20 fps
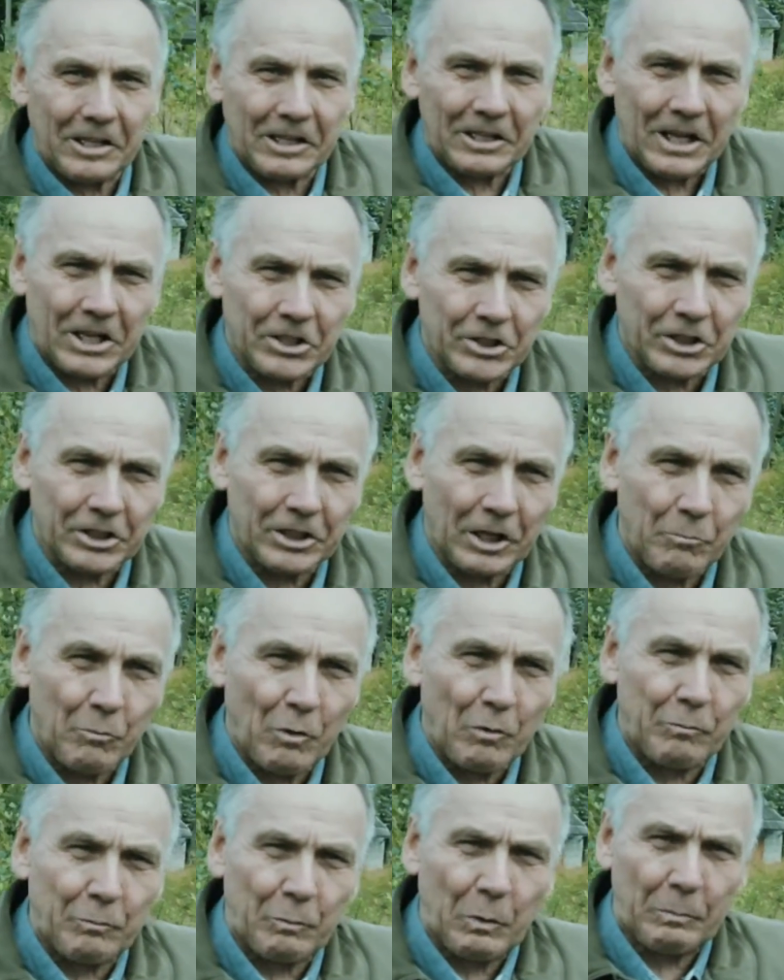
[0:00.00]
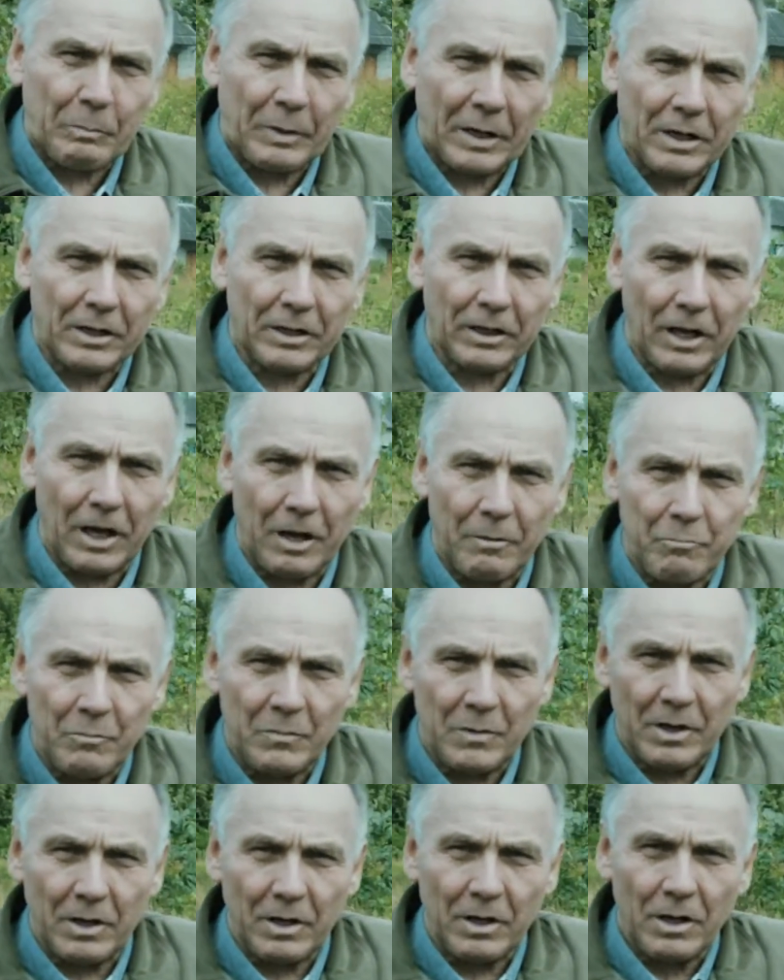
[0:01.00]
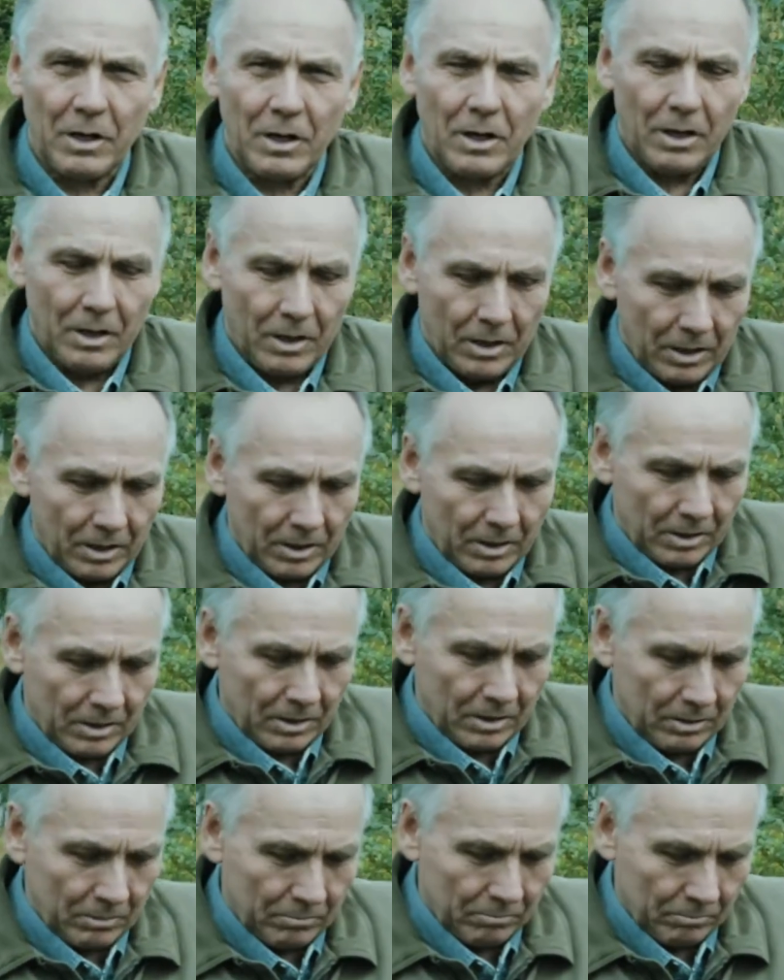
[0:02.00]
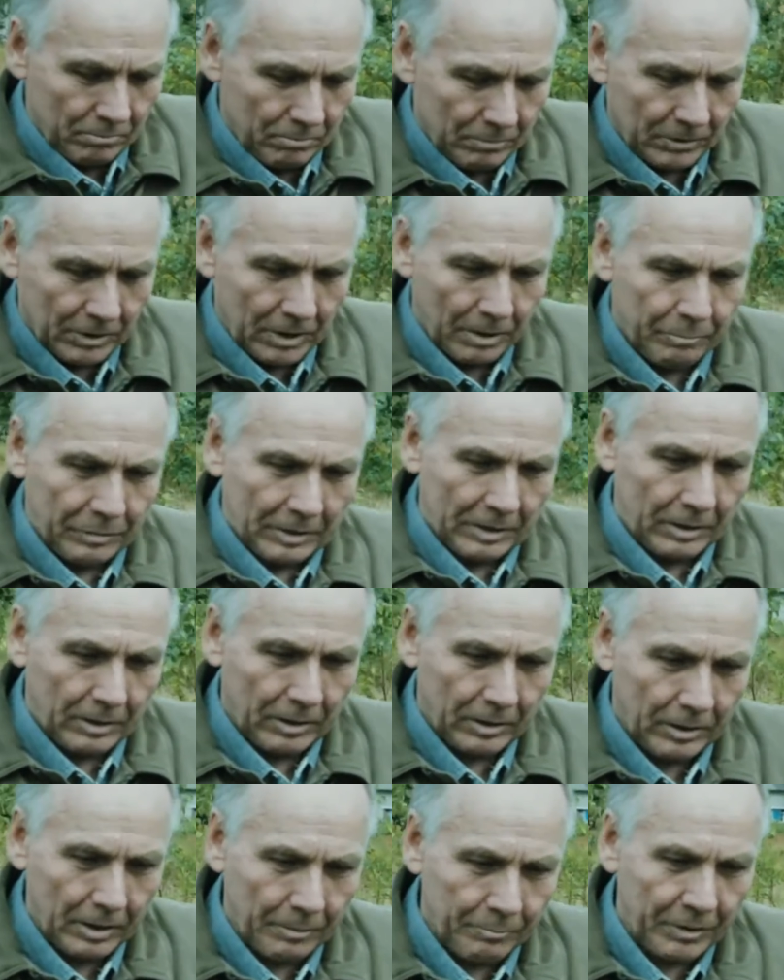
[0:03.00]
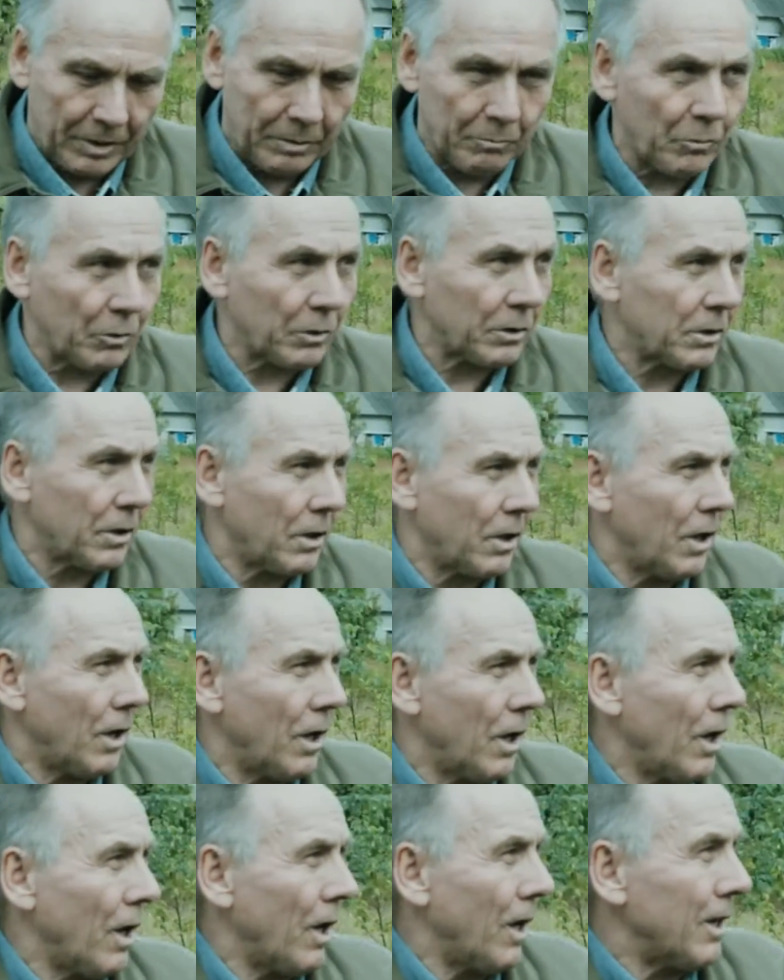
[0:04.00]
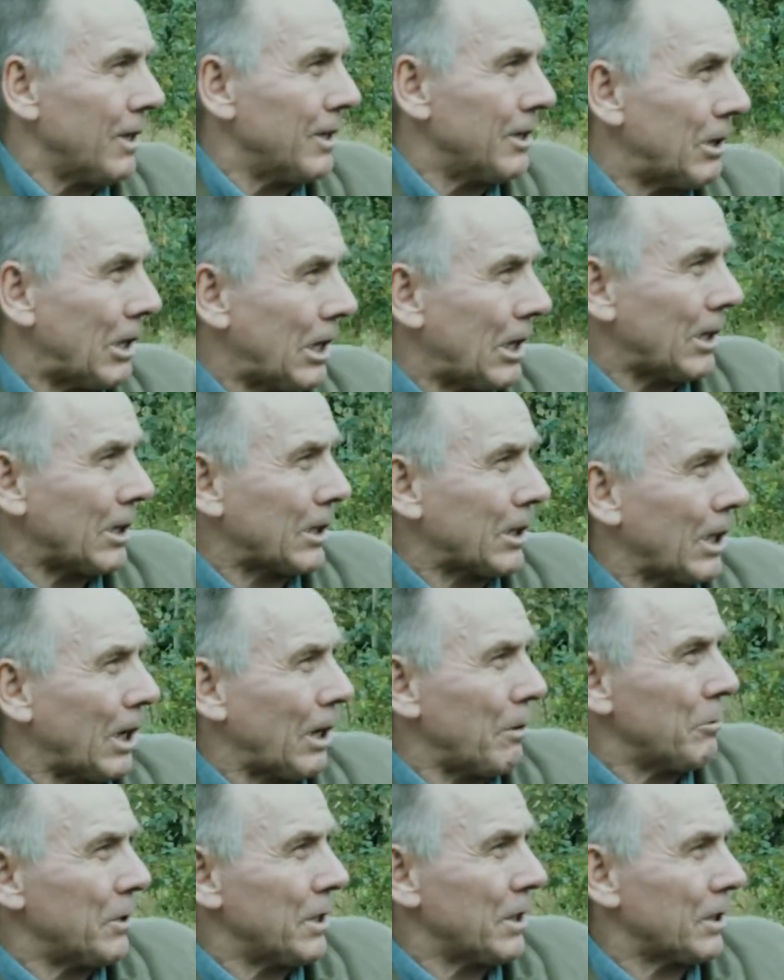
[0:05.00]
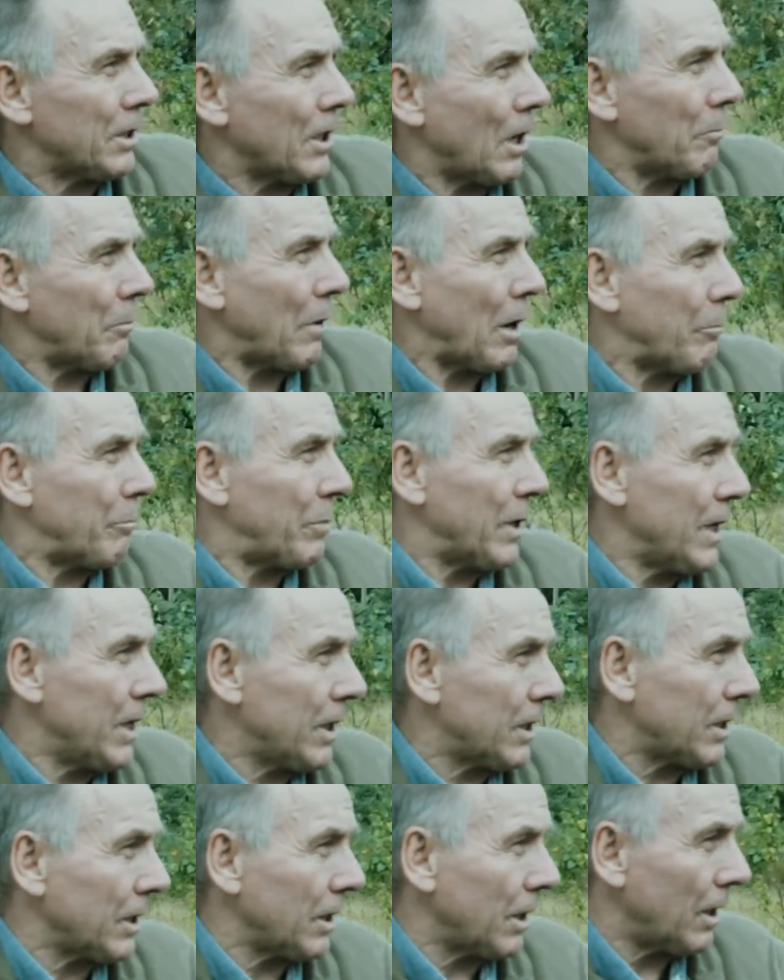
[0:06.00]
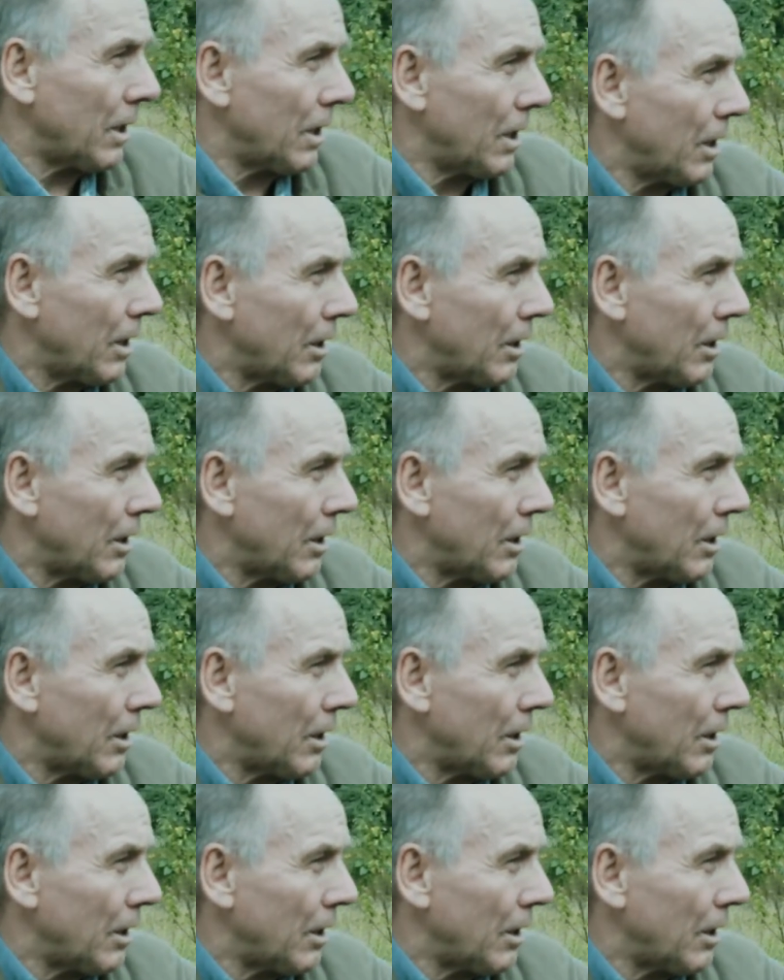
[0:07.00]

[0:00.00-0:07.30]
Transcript: наших домов по программе э, кап, капремонт. И керамзит там, плиты,